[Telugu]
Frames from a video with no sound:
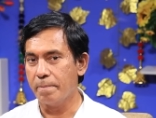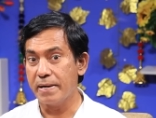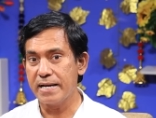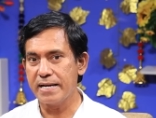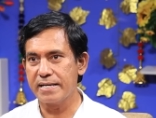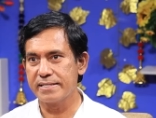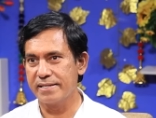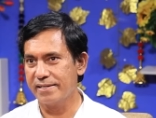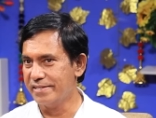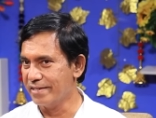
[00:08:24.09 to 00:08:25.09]

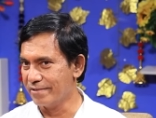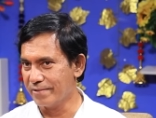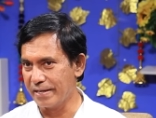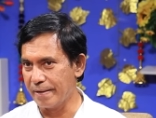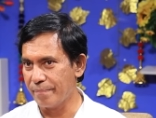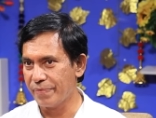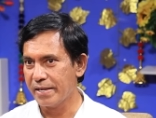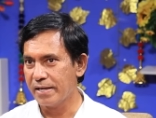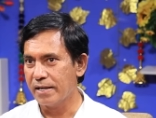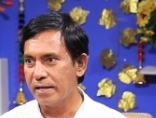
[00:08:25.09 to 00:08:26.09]
పరాకాష్ఠకు చేరుకున్నాయి
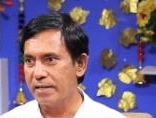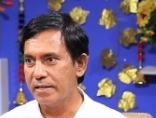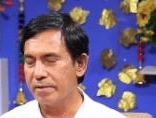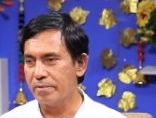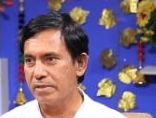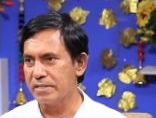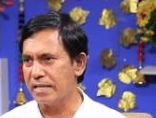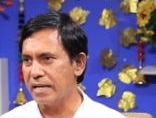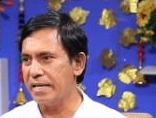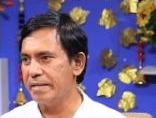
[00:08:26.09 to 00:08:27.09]
అంటే
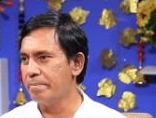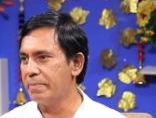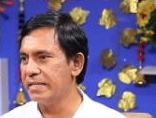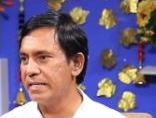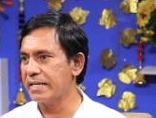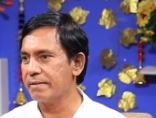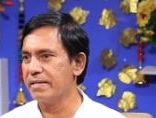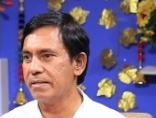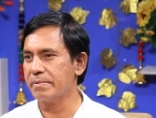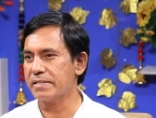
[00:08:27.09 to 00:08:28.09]
చాలా
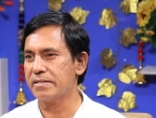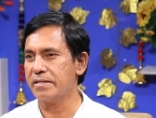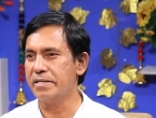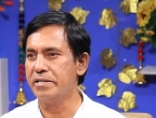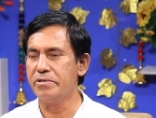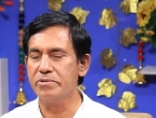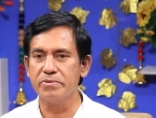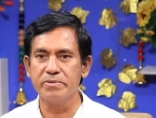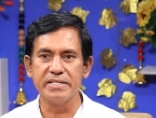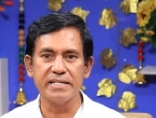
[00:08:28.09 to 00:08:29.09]
ఇబ్బందికరమైన పరిస్థితులు ఎటు
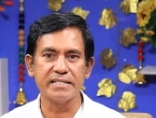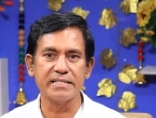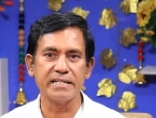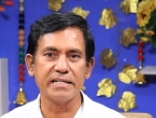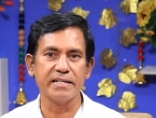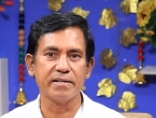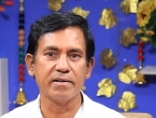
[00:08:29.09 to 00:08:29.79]
చూసినా సరే